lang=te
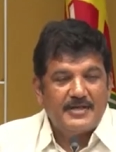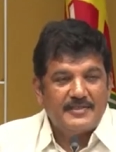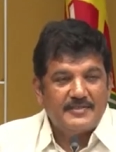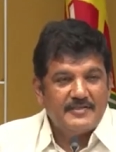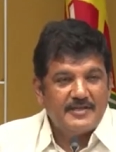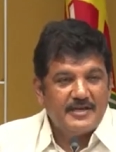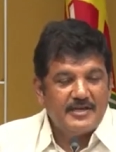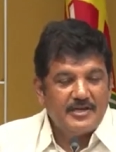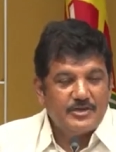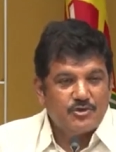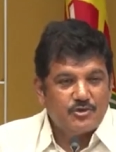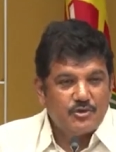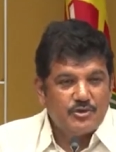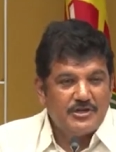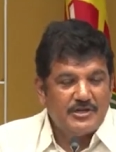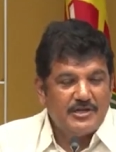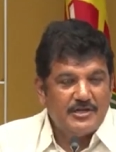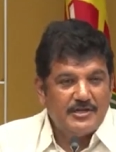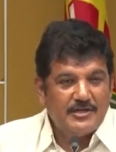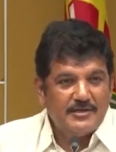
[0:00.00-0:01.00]
పెద్ద
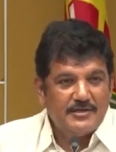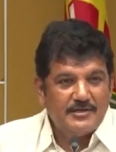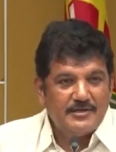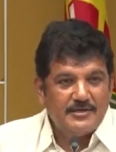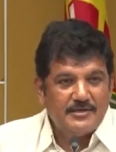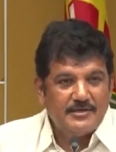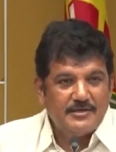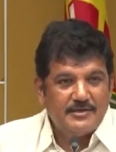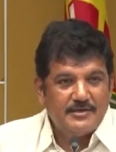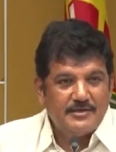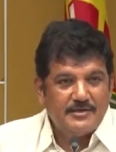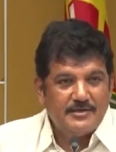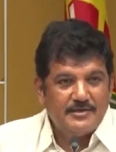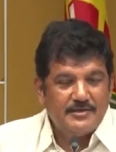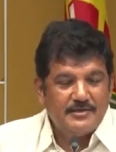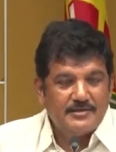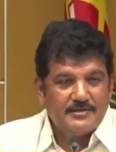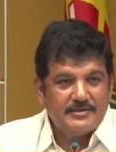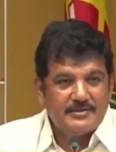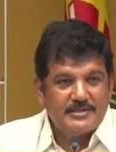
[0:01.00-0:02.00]
ఎత్తున
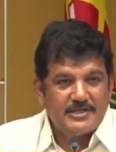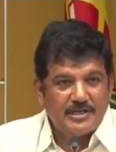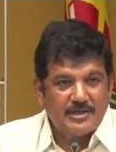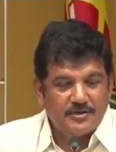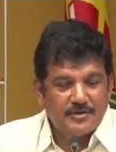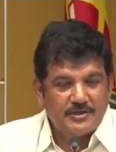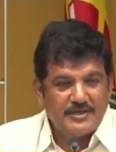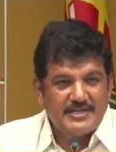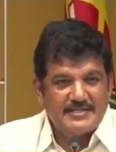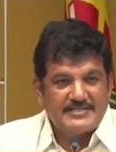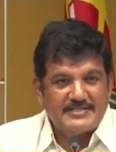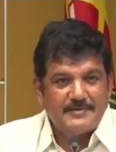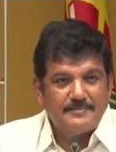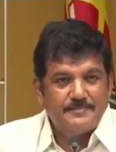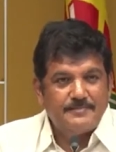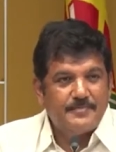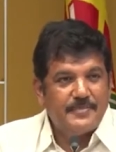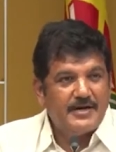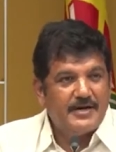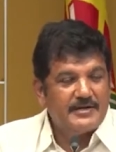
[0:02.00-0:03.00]

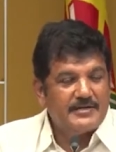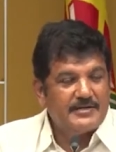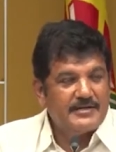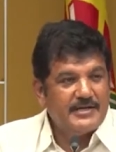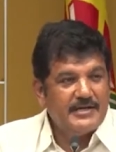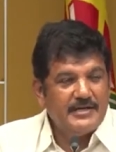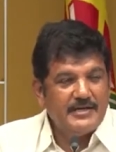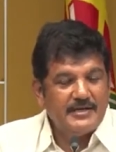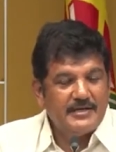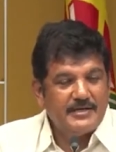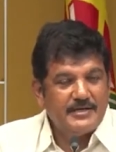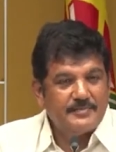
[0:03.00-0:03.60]
తెలుగుదేశం పార్టీ